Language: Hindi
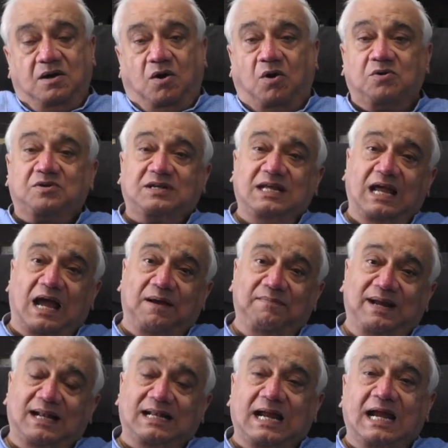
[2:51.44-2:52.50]
और उसकी
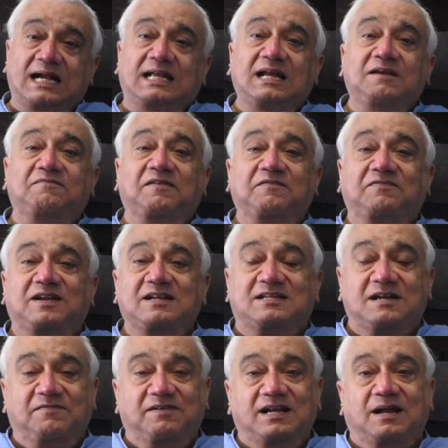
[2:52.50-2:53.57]
अहमियत
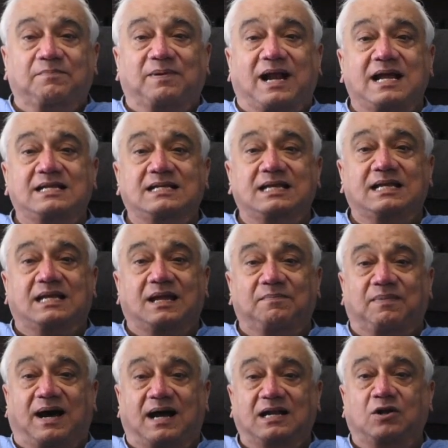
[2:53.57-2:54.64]
1857 अपराइजिंग के
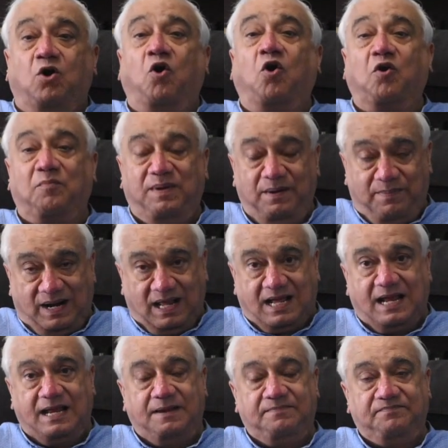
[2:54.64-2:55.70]
बाद और भी बढ़
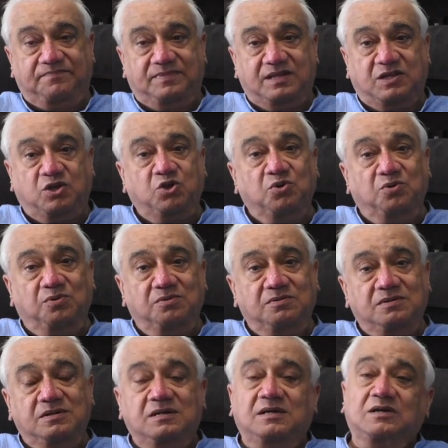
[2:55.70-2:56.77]
गई क्यों
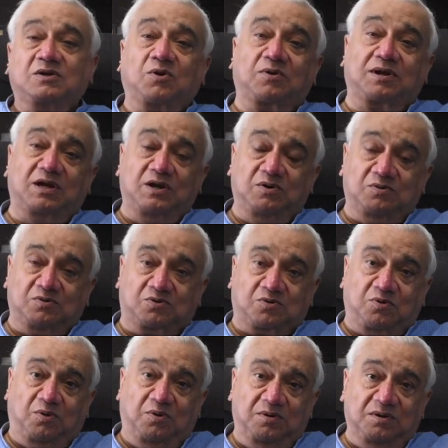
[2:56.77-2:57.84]
क्योंकि
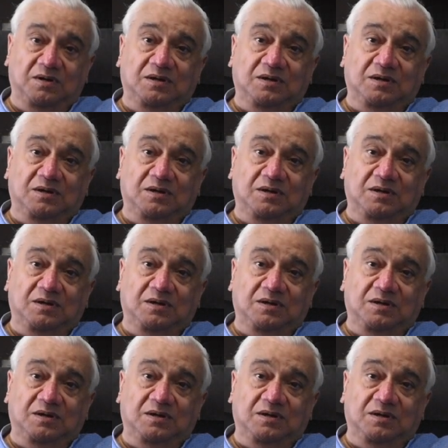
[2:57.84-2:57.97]
उसको